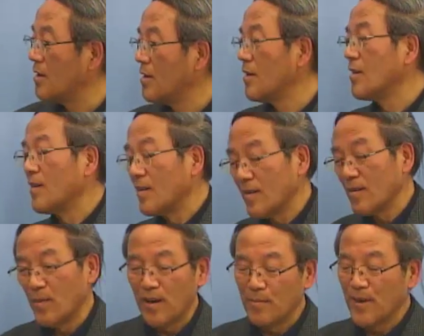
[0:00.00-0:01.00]
た、えー、
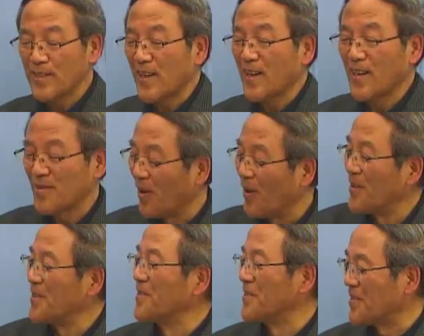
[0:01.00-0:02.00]
まあ、まさかという
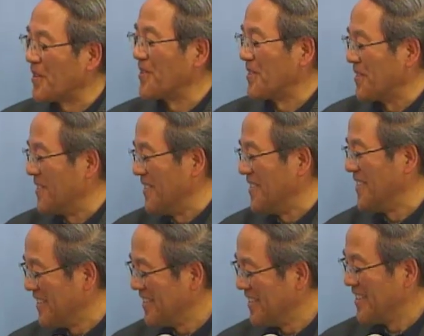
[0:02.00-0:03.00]
そういう
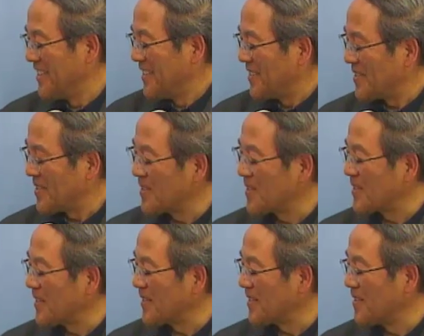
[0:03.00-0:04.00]
人
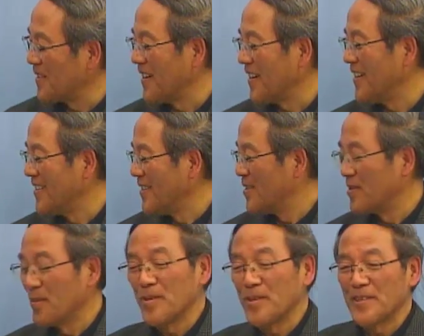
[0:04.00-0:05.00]
生には
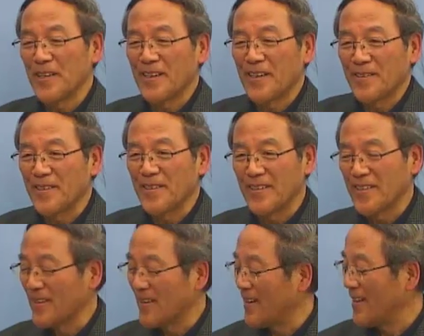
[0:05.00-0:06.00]
上り坂下り
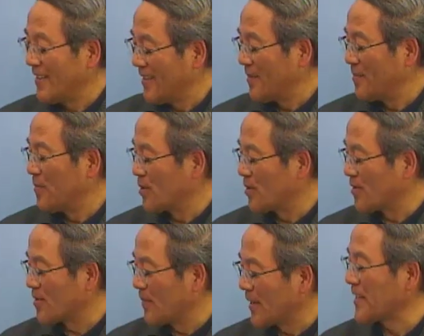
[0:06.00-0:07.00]
坂もう一つ
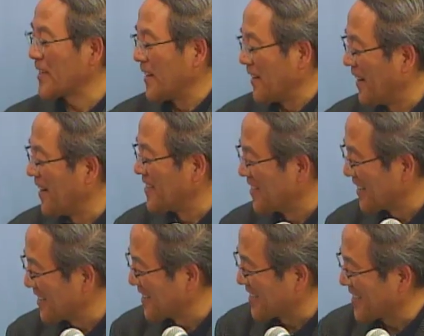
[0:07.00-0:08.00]
まさかがあるわけ
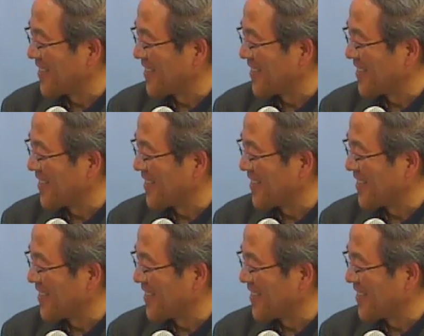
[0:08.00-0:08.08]
ですけど